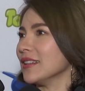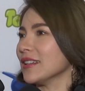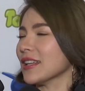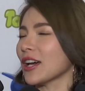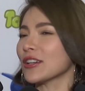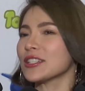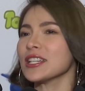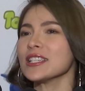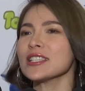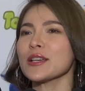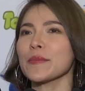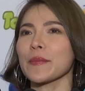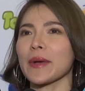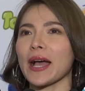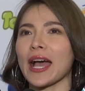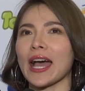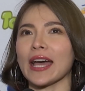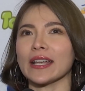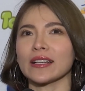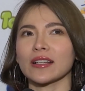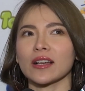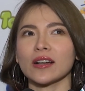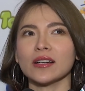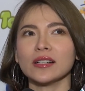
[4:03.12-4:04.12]
แล้วที่สำคั
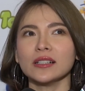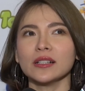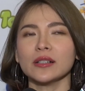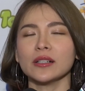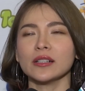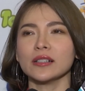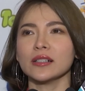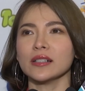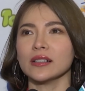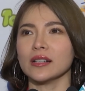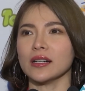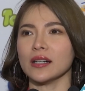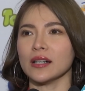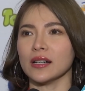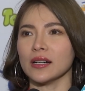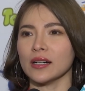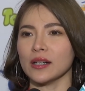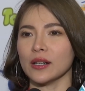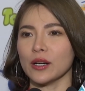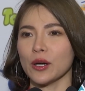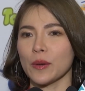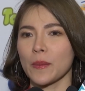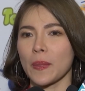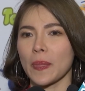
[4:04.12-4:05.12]
ญก็คืออ
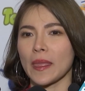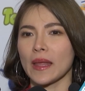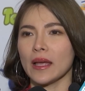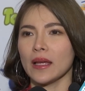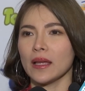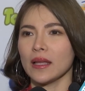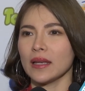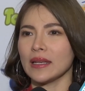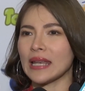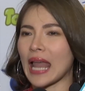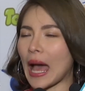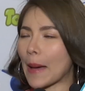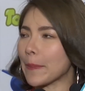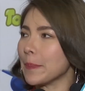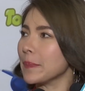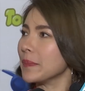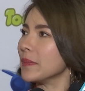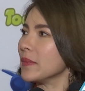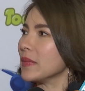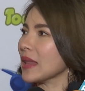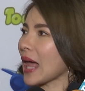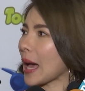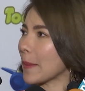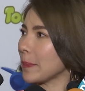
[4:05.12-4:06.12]
อรับ
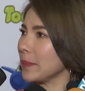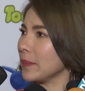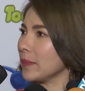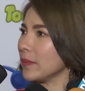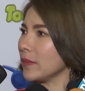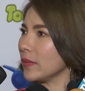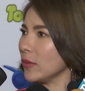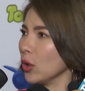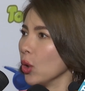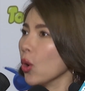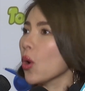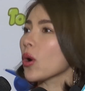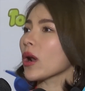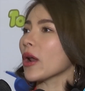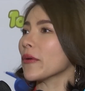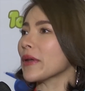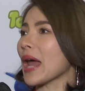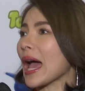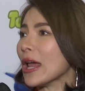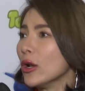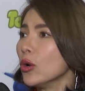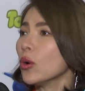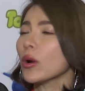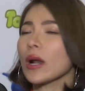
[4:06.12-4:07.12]
รับลูกเรา
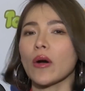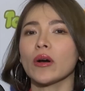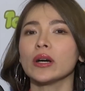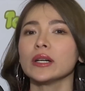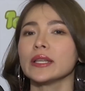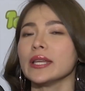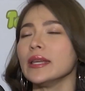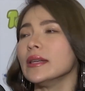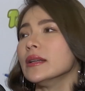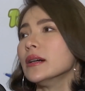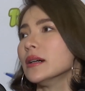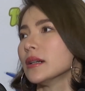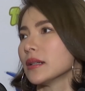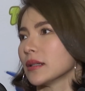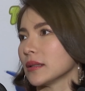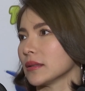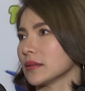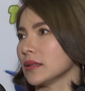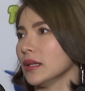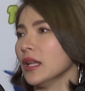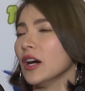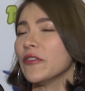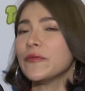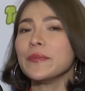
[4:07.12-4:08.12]
ได้ลูกเราคือที่หนึ่ง
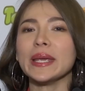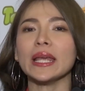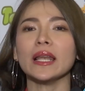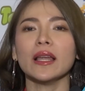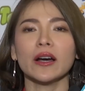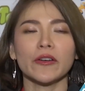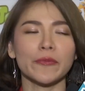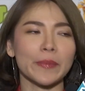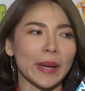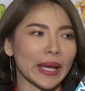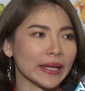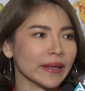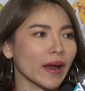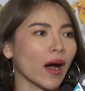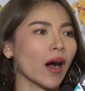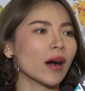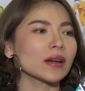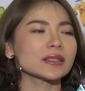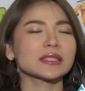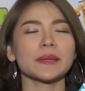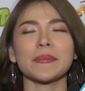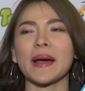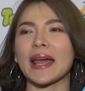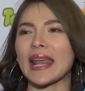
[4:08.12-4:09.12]
เลิฟปีเลิฟไมด็อก
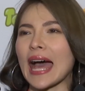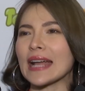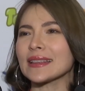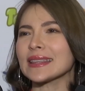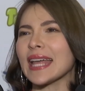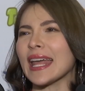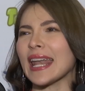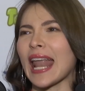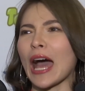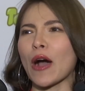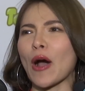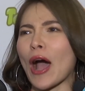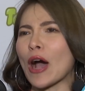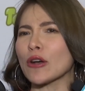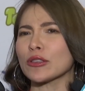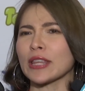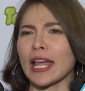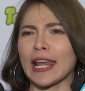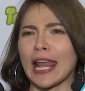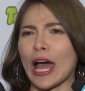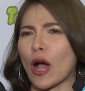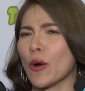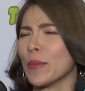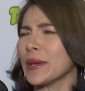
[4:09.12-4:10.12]
จะมารับแต่เราเอา
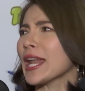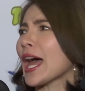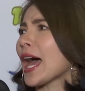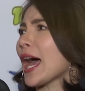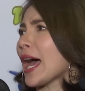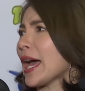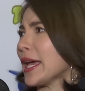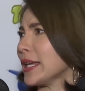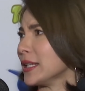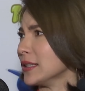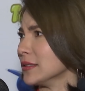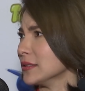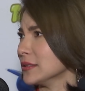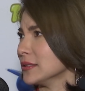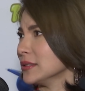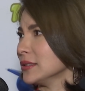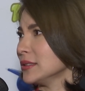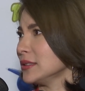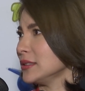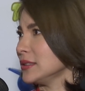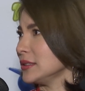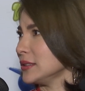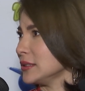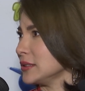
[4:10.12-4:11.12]
แต่เราไม่ได้
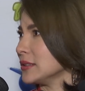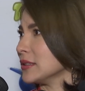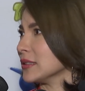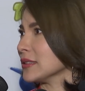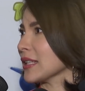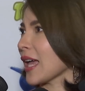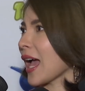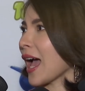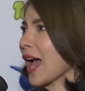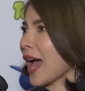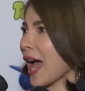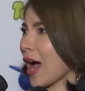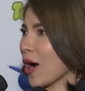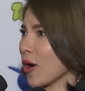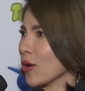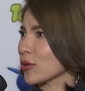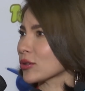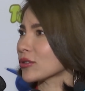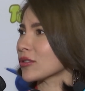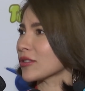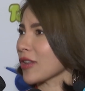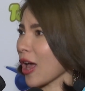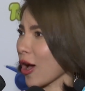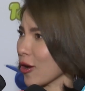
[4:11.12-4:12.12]
เาเอา
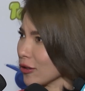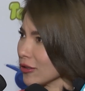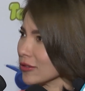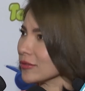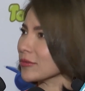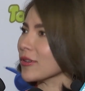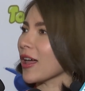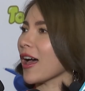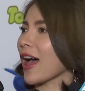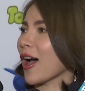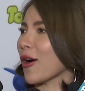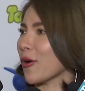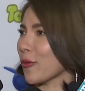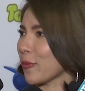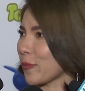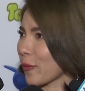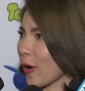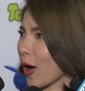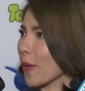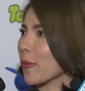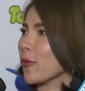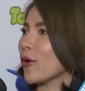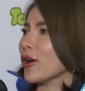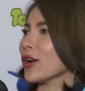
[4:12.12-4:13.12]
ต้องเอา
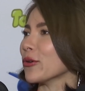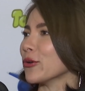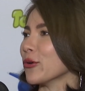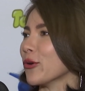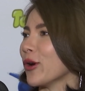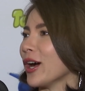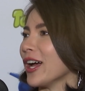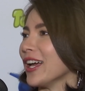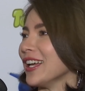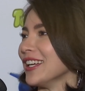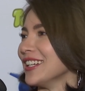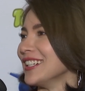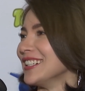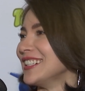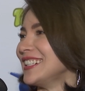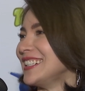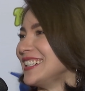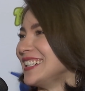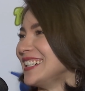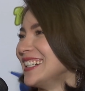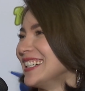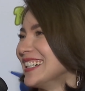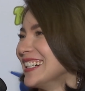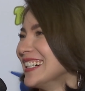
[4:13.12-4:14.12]
ครอบครัวเราด้วย
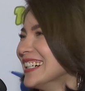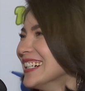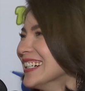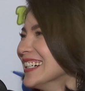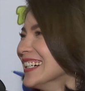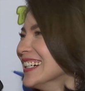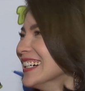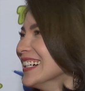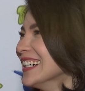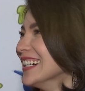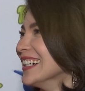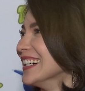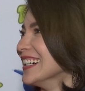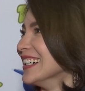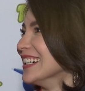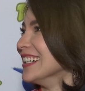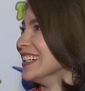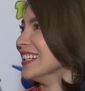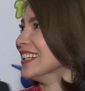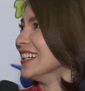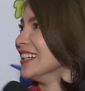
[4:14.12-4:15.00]
หายากมันอย่างนี้